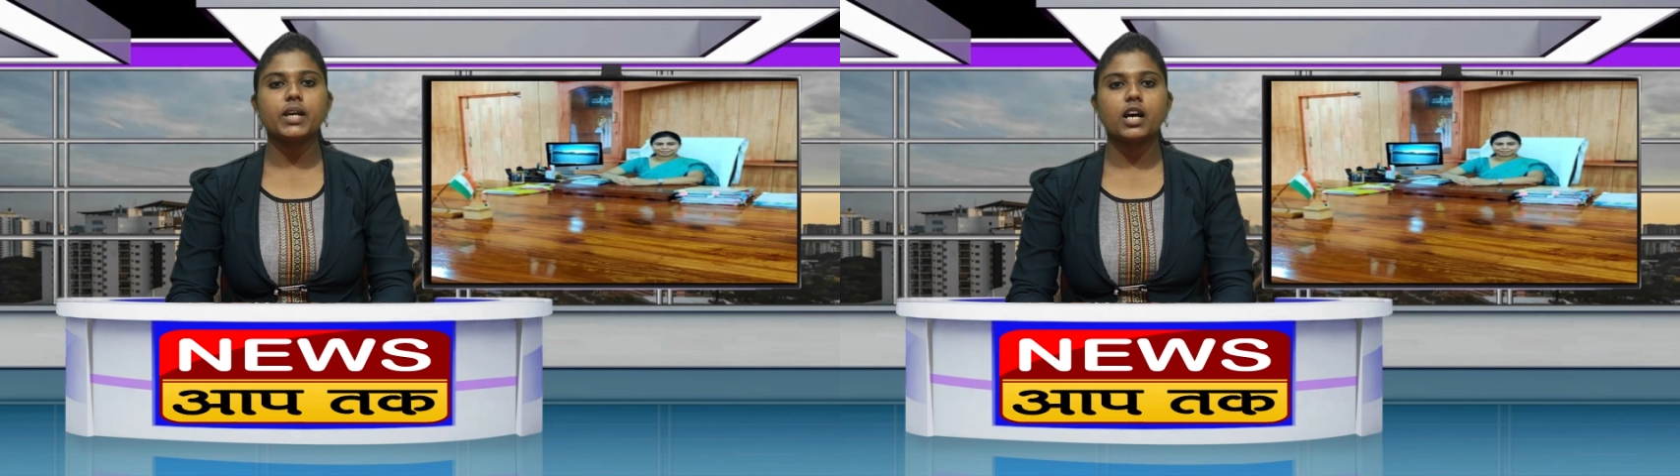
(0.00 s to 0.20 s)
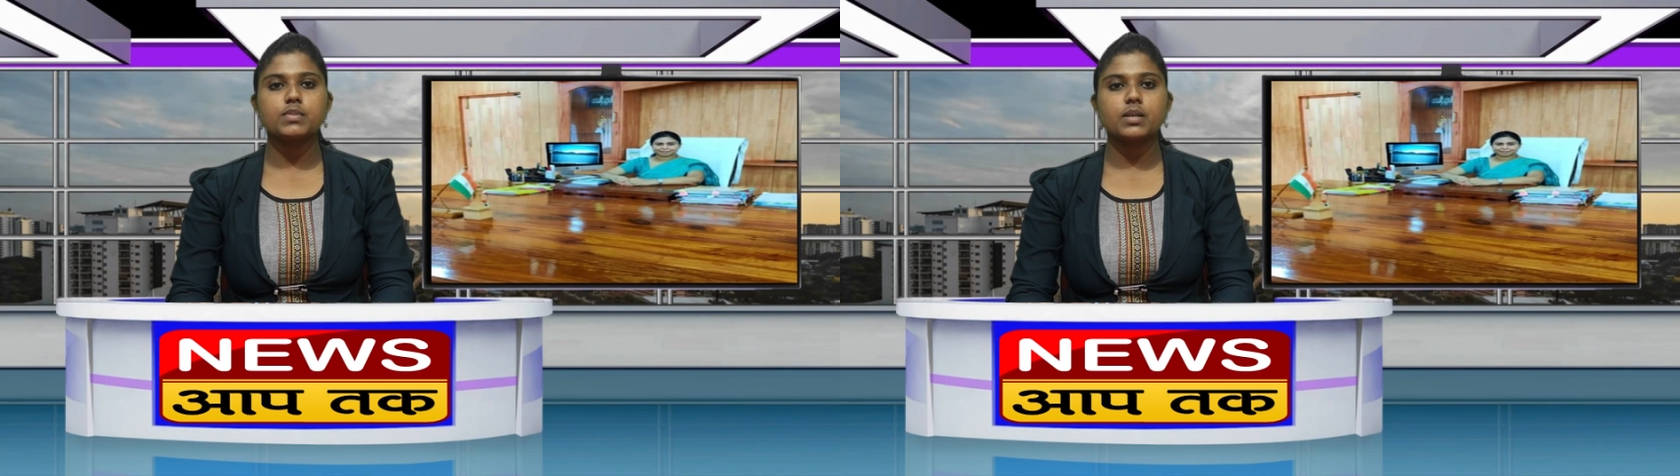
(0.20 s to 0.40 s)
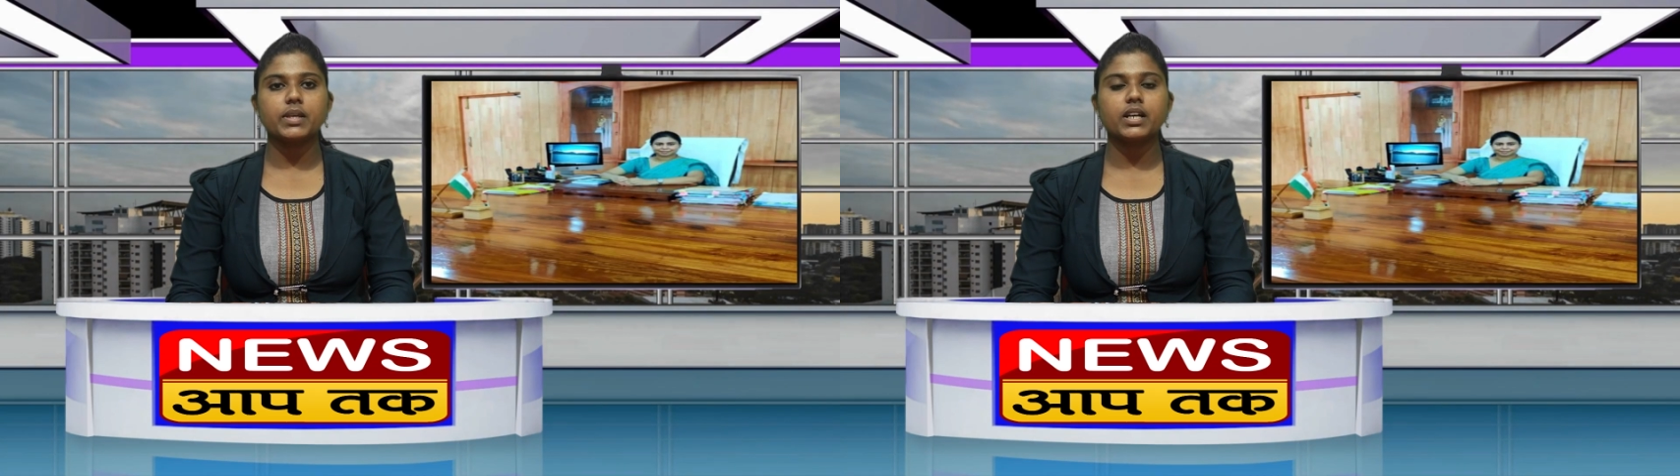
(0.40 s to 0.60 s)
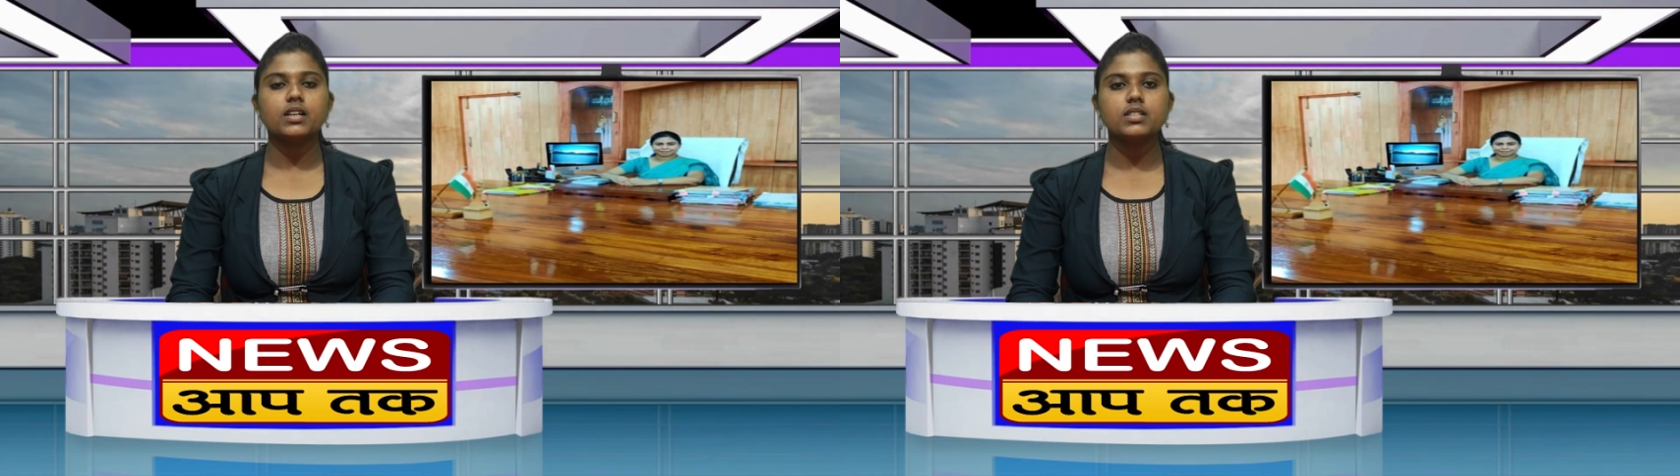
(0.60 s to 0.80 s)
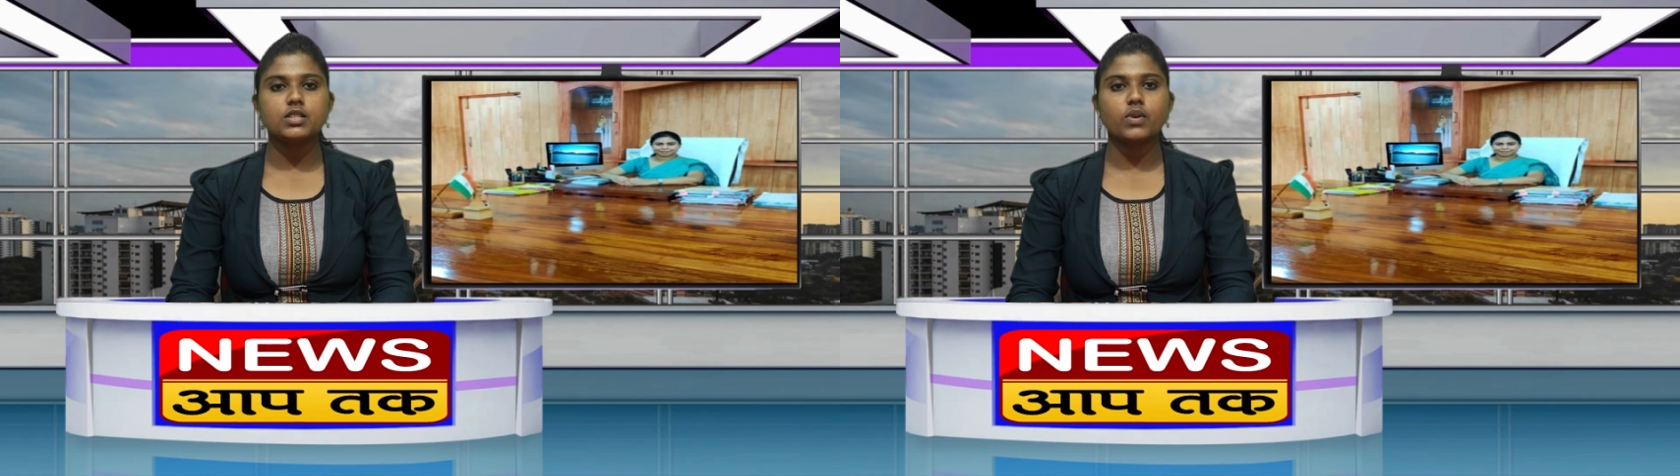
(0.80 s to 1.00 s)
में आप सभी
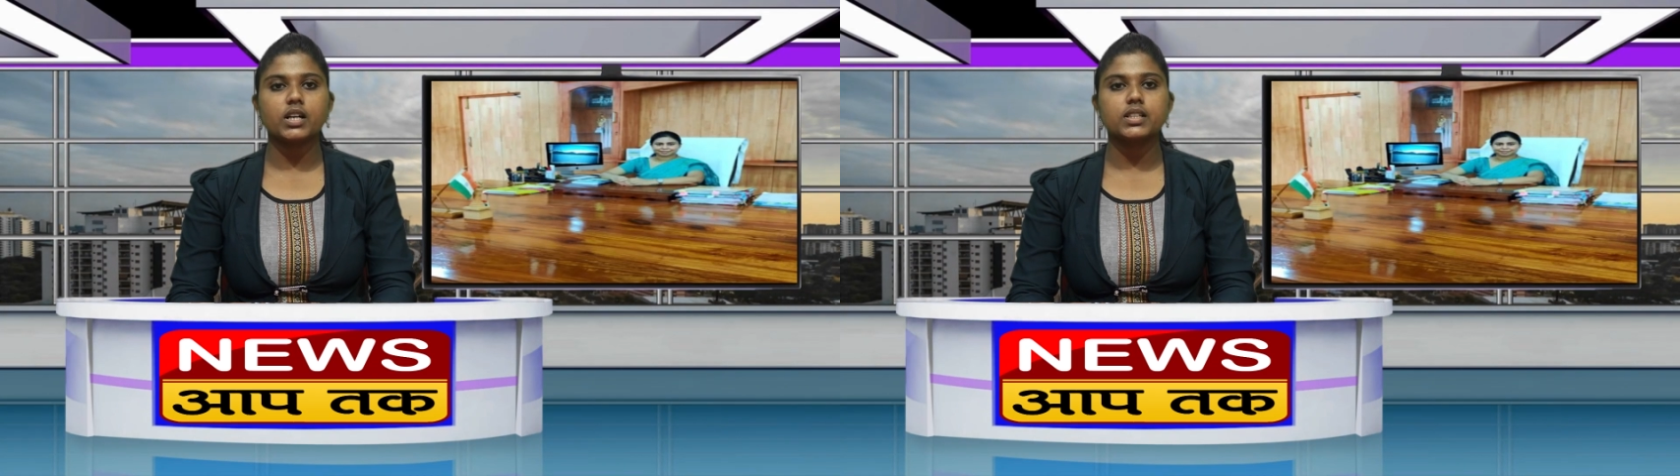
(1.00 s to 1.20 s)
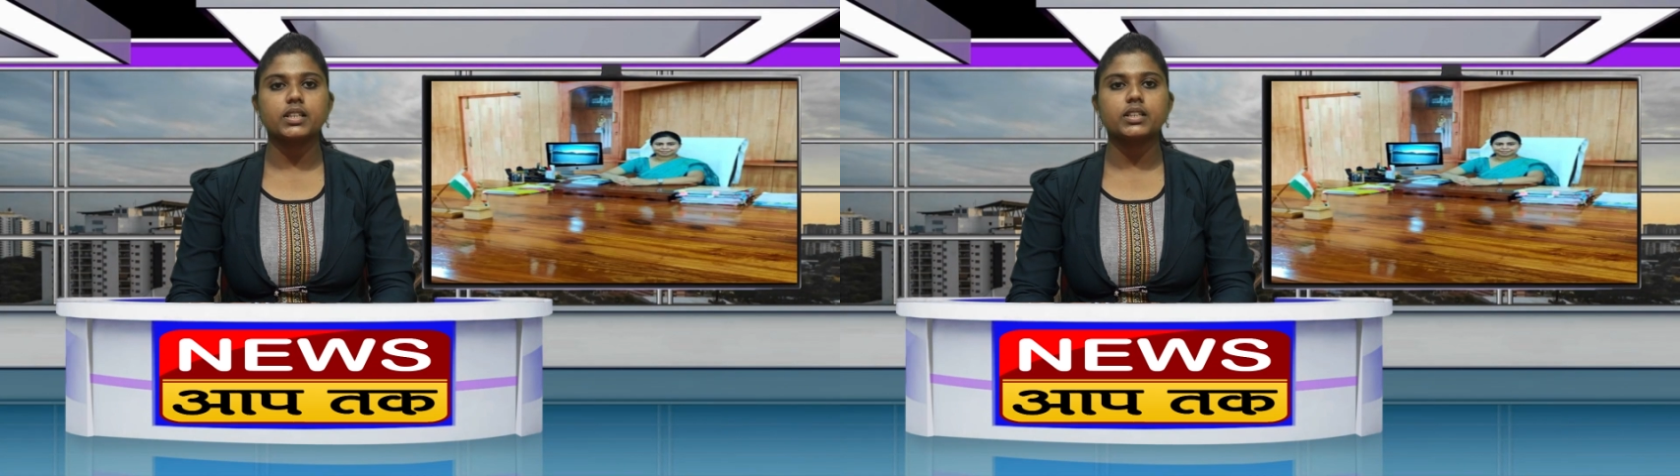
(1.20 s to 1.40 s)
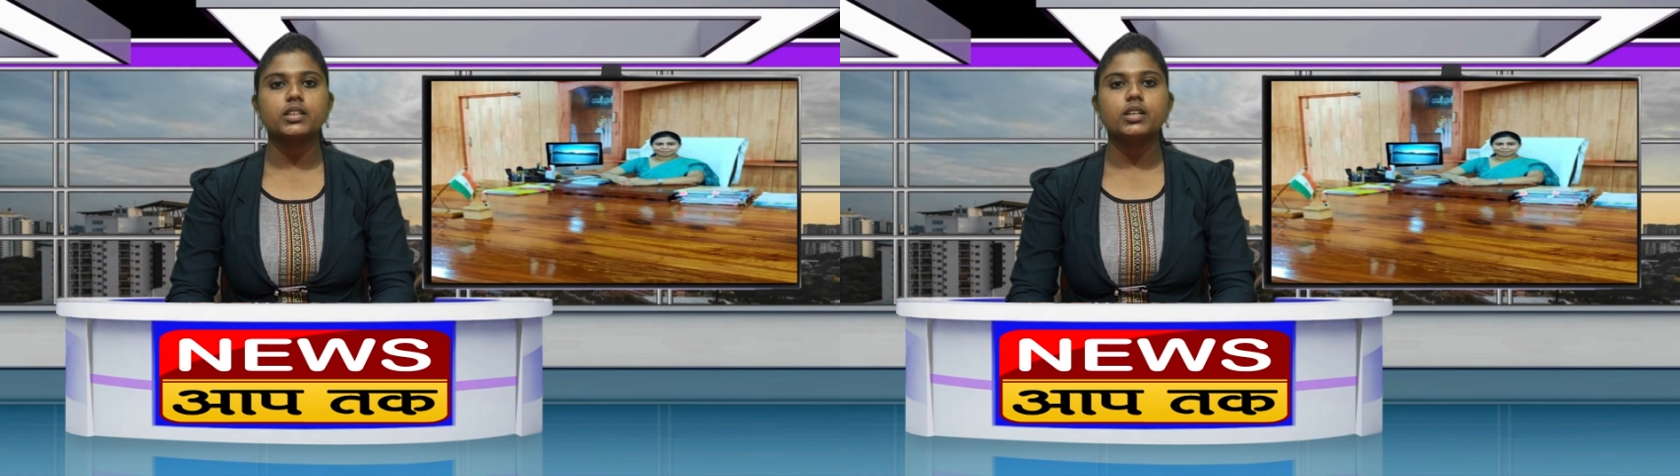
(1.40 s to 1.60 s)
का स्वागत है